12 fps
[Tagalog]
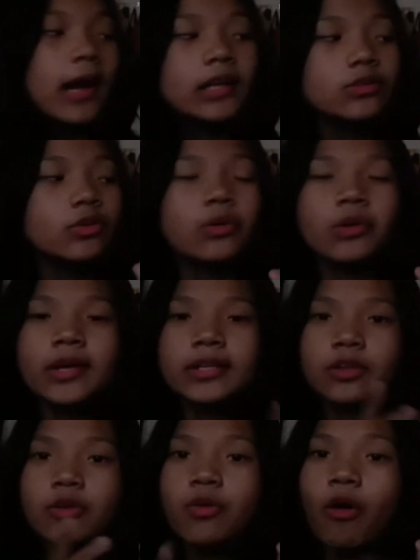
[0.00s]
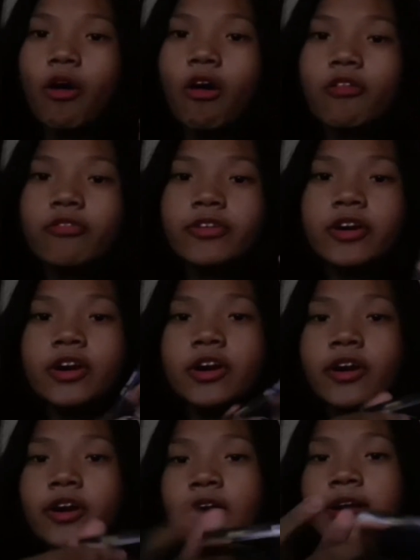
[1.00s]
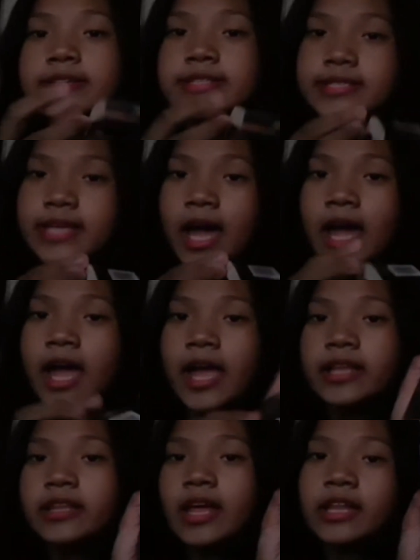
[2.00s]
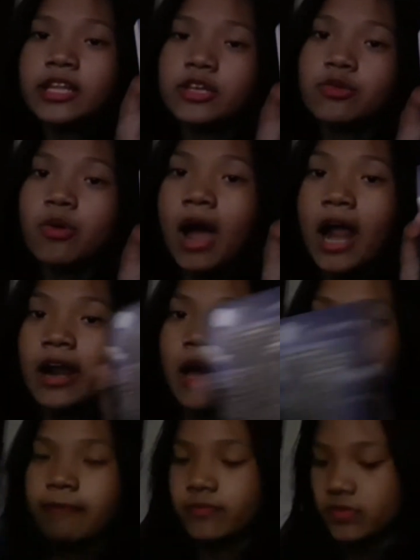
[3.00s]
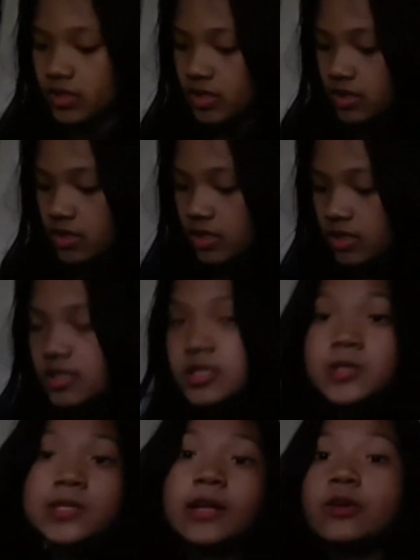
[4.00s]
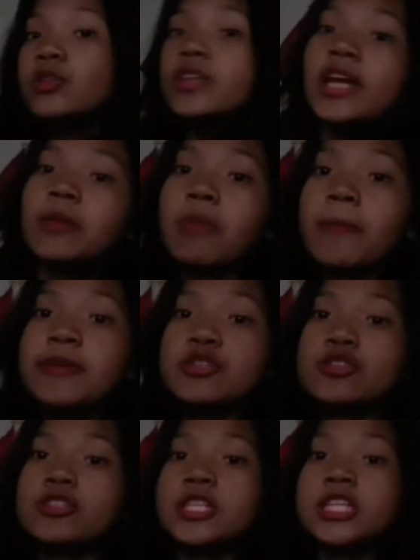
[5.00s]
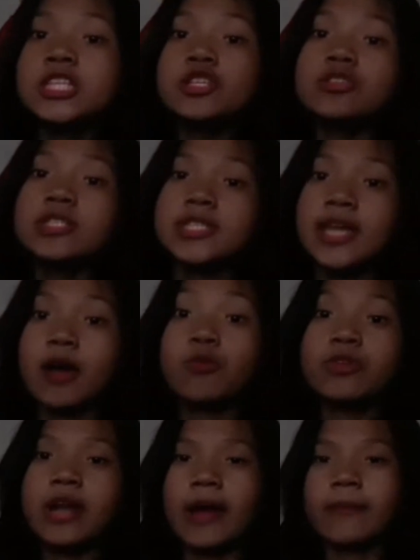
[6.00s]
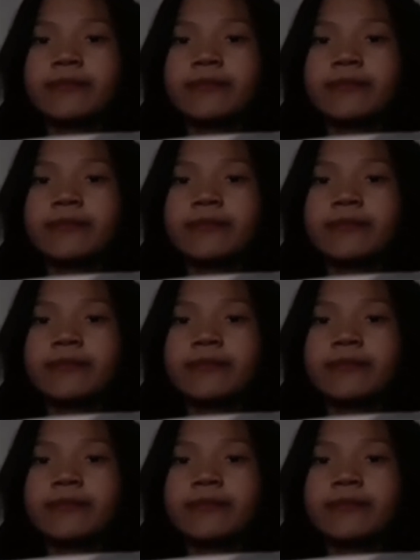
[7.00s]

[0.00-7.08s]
Part 2, ito yung cover, side, and then yung harap. Tapos, ganun din. May picture din dun sa una.